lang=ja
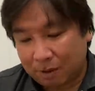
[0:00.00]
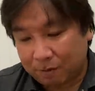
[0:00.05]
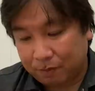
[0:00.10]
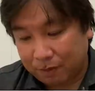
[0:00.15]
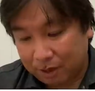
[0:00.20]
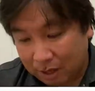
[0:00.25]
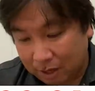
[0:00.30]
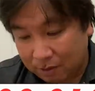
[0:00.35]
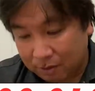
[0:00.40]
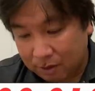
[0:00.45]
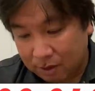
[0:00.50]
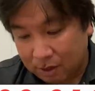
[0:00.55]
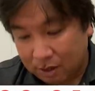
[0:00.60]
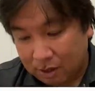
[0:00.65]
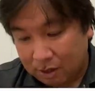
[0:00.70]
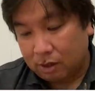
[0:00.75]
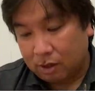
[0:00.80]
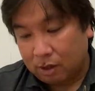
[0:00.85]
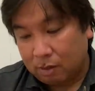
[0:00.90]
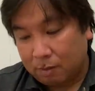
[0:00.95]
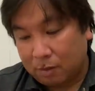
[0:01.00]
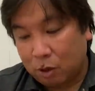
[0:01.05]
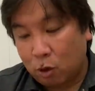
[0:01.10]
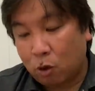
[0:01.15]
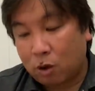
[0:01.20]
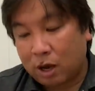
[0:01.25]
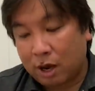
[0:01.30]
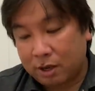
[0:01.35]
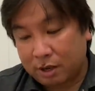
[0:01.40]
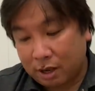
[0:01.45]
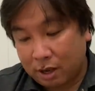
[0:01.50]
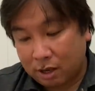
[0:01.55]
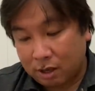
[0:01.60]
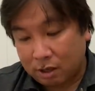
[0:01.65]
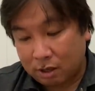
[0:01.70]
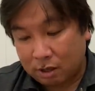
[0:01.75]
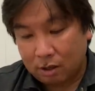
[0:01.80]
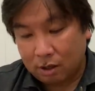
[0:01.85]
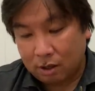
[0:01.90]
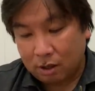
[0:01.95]
ね。まあ、6回ね。
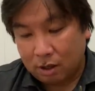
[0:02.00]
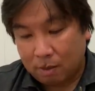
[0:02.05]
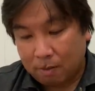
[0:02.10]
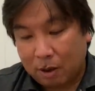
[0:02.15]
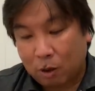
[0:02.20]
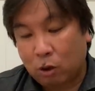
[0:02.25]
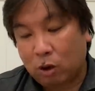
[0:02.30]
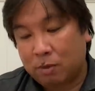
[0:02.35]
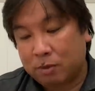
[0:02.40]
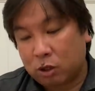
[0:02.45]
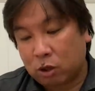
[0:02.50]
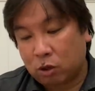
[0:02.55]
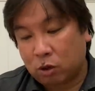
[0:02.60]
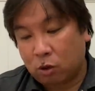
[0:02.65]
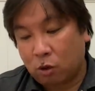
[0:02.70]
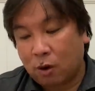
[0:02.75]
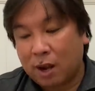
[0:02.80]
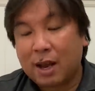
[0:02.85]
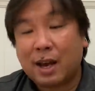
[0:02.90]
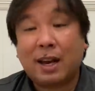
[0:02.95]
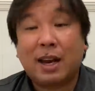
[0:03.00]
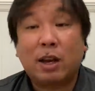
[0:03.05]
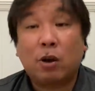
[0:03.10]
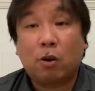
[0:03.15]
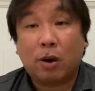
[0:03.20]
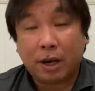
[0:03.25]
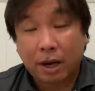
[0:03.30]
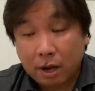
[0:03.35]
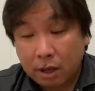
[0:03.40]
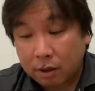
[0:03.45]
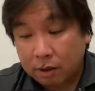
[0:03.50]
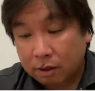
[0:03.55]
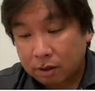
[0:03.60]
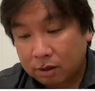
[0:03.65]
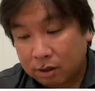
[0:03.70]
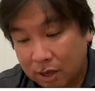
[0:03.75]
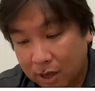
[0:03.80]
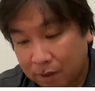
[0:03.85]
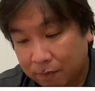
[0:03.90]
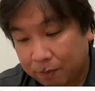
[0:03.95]
まあ、これはちょっと5回からいこうかね。
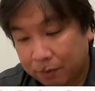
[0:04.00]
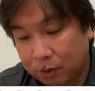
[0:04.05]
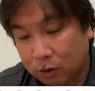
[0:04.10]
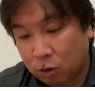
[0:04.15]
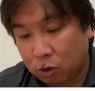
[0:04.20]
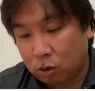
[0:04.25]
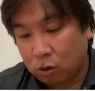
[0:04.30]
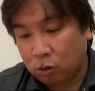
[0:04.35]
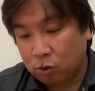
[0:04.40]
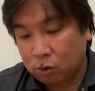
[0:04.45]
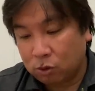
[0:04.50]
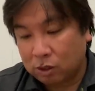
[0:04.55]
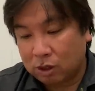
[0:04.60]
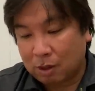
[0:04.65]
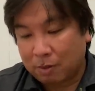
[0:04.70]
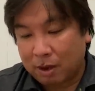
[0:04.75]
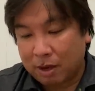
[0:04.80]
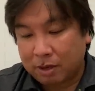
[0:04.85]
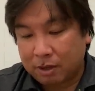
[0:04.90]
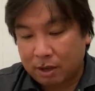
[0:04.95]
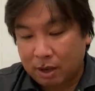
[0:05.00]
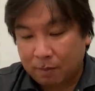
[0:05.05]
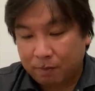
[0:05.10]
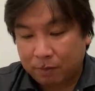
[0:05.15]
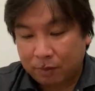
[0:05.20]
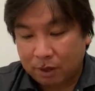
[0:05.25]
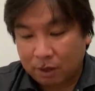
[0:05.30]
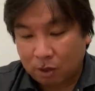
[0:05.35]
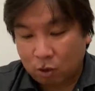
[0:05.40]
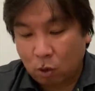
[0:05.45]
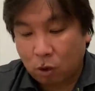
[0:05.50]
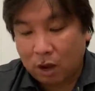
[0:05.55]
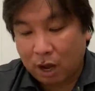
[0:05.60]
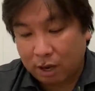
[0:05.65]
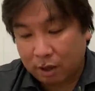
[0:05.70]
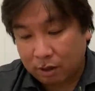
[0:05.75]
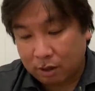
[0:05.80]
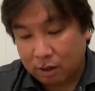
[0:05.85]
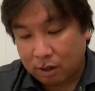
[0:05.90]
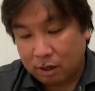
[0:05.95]
で、この打った前にね、5回。
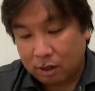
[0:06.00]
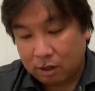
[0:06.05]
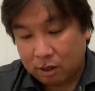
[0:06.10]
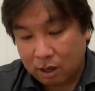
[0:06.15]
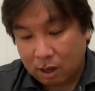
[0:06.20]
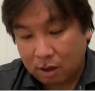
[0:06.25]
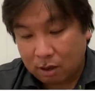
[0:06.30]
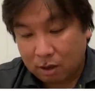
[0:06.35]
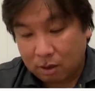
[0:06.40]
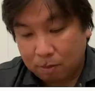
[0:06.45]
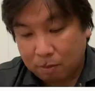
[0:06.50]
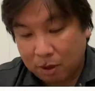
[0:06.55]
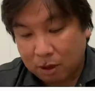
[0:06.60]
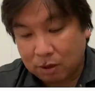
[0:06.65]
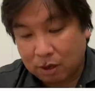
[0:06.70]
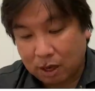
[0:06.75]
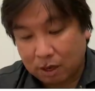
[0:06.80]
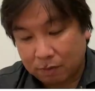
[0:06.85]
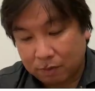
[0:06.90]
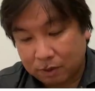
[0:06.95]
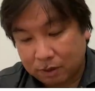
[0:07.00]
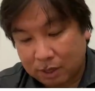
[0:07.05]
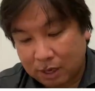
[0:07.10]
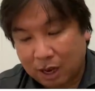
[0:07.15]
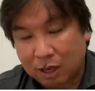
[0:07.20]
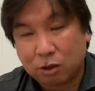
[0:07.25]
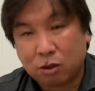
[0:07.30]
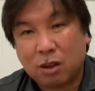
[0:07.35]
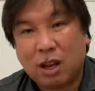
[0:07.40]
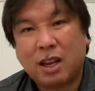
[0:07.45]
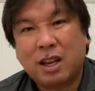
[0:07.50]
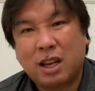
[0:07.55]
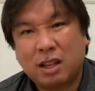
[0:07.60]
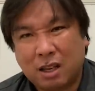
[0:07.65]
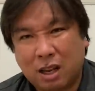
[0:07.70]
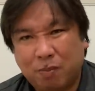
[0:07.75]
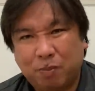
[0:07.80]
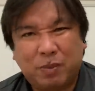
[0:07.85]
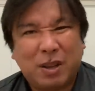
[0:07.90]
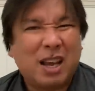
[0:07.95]
ね、丸がセカンド内安
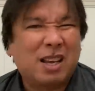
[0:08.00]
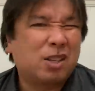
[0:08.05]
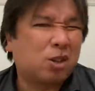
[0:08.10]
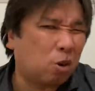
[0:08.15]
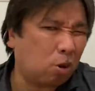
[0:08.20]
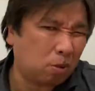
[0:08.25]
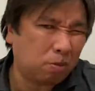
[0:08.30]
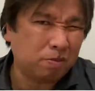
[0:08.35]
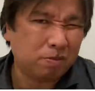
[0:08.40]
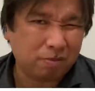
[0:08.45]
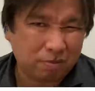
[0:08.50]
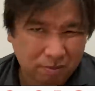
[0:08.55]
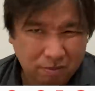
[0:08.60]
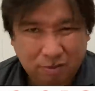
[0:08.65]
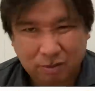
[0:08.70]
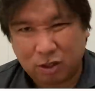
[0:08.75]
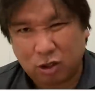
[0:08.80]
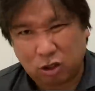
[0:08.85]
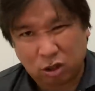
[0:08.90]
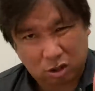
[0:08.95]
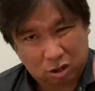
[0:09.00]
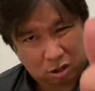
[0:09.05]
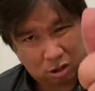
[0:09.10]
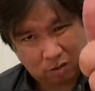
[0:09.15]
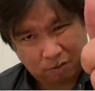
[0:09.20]
打、激走。グッド。